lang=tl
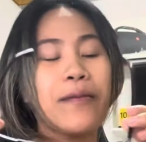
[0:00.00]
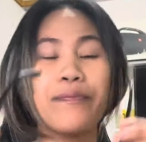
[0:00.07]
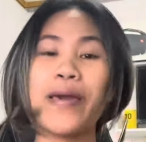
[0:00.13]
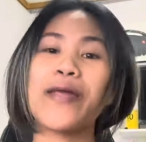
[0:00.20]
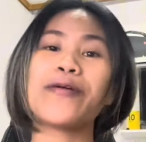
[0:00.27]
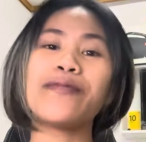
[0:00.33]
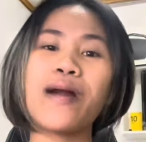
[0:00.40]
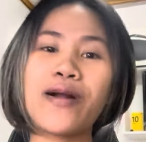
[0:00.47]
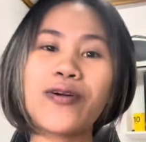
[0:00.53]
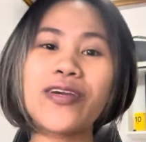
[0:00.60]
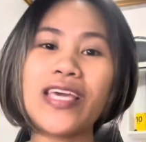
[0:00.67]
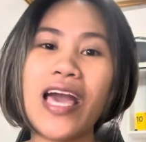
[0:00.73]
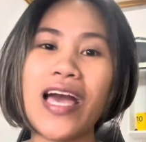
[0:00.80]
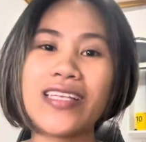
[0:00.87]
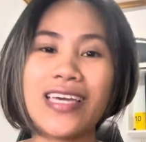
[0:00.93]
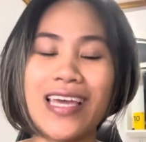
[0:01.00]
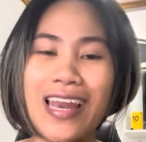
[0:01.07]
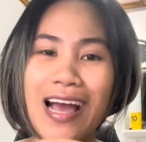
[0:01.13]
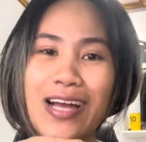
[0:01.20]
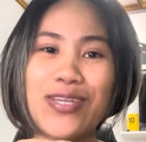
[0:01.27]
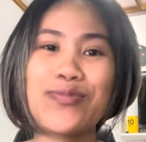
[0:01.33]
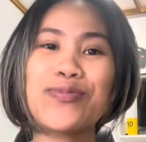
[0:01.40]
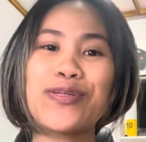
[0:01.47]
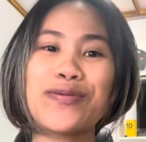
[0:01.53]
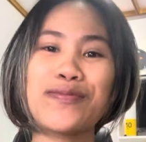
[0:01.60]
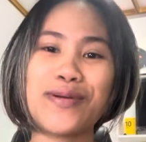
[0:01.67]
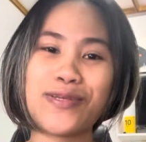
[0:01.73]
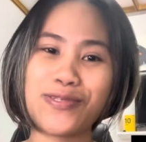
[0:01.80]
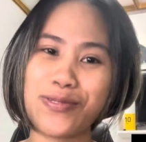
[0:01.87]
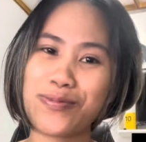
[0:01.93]
Pero bago yan, kailangan nyo muna
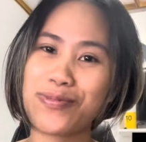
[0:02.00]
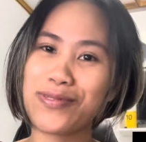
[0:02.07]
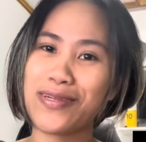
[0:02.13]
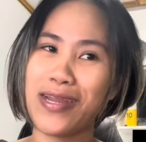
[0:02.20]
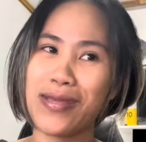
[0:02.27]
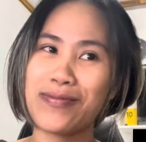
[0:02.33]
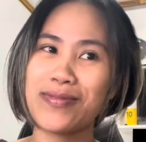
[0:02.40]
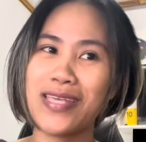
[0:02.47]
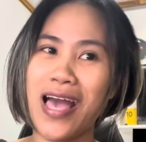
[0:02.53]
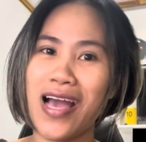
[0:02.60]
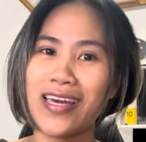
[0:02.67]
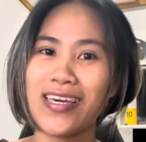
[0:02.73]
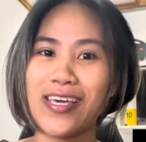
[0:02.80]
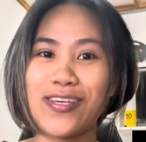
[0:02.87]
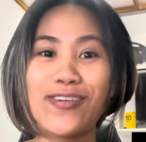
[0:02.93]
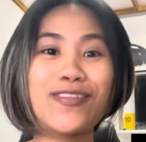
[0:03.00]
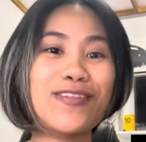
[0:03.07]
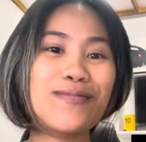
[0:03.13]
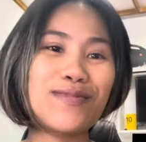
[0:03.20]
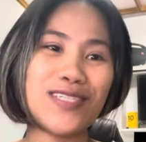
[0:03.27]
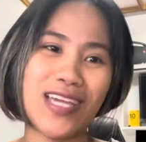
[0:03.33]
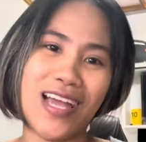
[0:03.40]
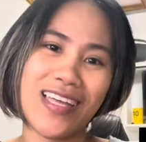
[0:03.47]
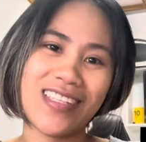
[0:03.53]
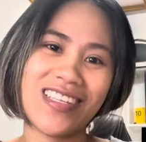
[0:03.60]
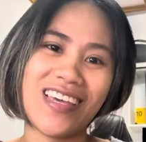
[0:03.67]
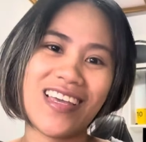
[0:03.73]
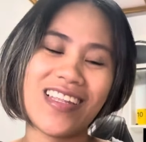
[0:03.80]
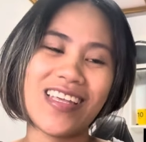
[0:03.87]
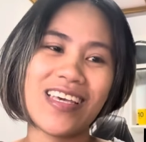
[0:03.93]
mag-subscribe sa aking YouTube
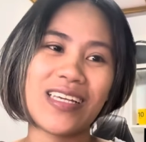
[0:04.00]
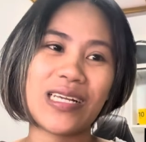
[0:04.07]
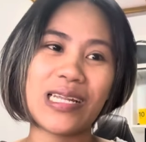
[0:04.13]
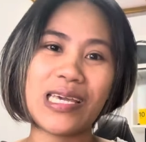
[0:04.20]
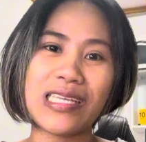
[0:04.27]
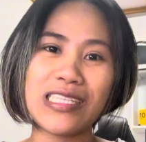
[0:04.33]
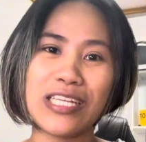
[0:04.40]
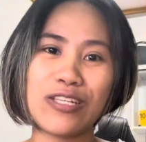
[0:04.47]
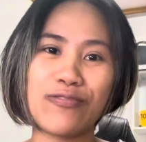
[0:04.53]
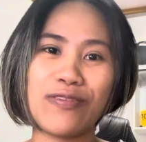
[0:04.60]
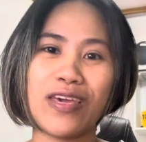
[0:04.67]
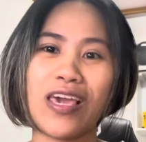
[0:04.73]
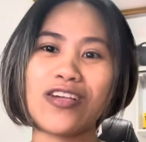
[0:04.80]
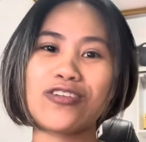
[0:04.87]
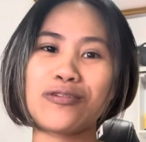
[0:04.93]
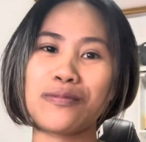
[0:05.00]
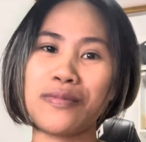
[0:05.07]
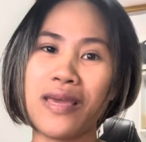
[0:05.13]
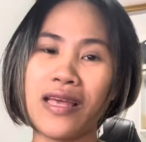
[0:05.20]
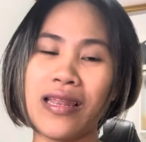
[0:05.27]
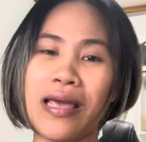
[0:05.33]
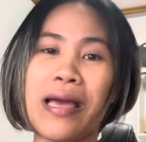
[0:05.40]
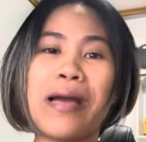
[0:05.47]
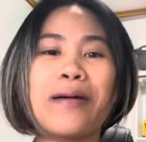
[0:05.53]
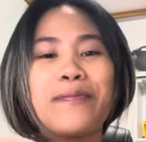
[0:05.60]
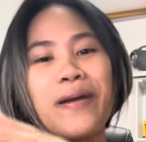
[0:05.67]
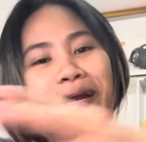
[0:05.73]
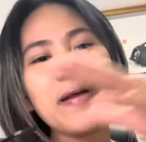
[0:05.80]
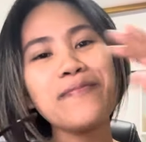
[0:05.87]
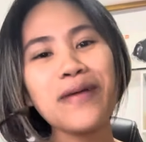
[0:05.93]
channel and click the notification bell
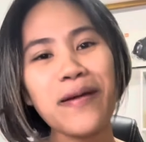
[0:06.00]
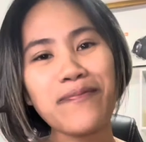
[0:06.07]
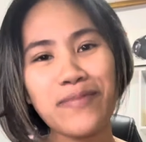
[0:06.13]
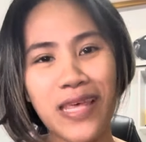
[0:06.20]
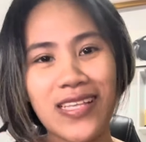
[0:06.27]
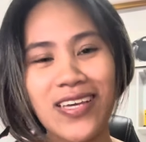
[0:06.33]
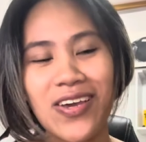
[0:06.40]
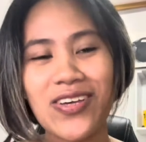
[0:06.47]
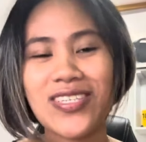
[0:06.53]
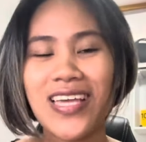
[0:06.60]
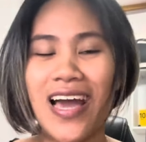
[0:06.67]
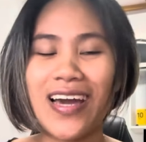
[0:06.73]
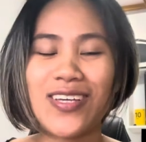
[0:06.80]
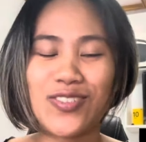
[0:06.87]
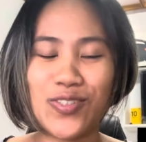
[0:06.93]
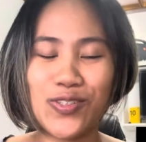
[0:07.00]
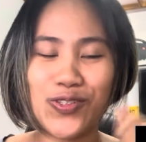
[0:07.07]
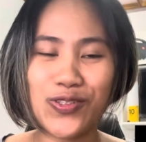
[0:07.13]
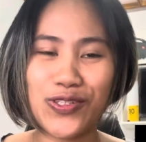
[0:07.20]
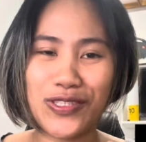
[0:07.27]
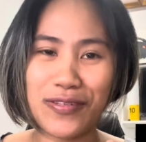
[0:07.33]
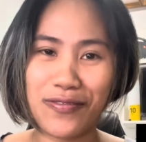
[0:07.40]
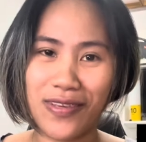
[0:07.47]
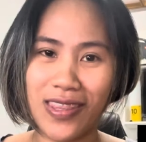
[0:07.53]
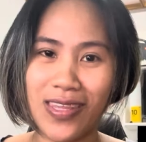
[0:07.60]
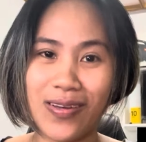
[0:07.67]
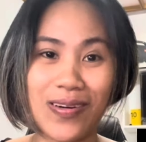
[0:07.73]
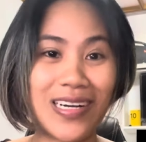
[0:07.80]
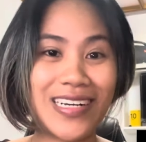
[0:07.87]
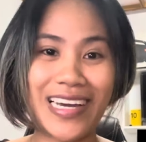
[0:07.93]
para ma-update kayo sa aking susunod na
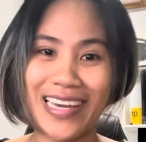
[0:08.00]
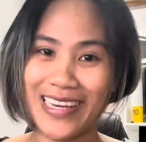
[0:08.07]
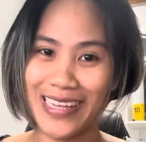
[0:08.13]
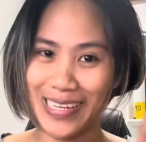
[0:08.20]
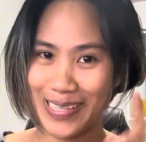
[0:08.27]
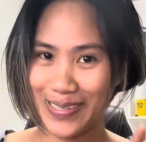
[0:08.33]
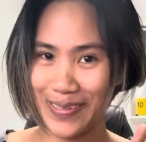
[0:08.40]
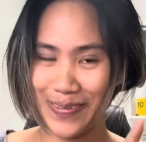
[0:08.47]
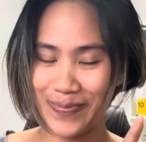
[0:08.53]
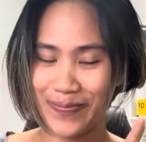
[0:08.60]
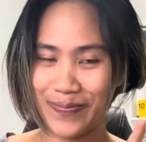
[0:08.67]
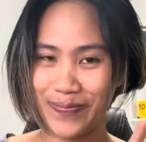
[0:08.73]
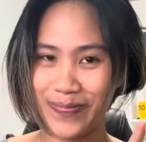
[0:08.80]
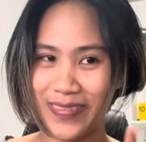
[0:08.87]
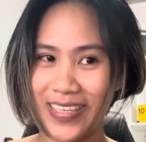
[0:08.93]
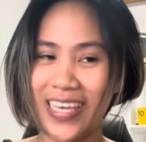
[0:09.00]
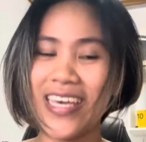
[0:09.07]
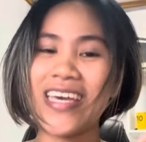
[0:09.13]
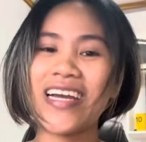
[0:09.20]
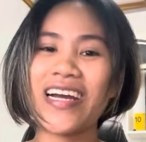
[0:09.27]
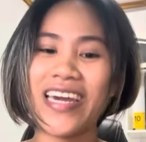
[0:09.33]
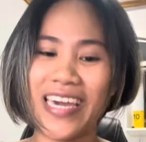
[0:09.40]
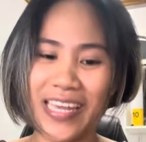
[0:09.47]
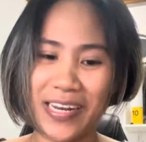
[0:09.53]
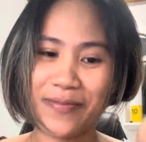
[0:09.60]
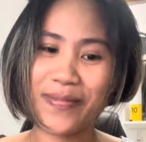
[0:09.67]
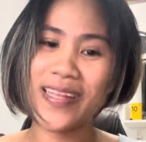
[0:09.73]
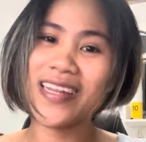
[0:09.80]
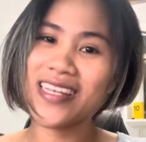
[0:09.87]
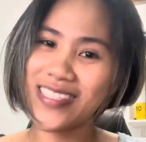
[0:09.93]
video kagaya nito. Kaya
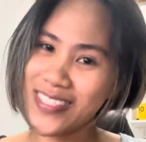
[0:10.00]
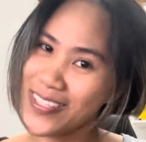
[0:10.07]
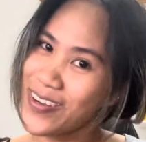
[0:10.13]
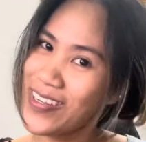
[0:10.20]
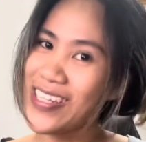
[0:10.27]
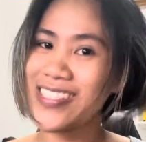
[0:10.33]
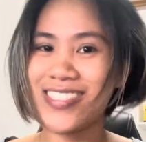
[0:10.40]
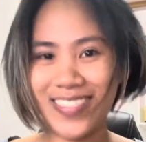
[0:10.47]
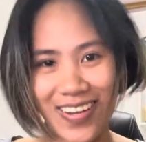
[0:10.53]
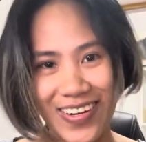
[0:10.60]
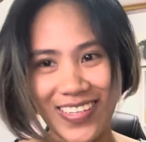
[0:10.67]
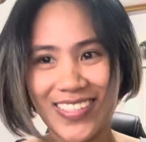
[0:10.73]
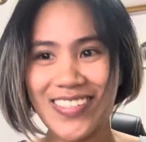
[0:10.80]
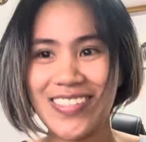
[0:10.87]
naman, let's go, let's start.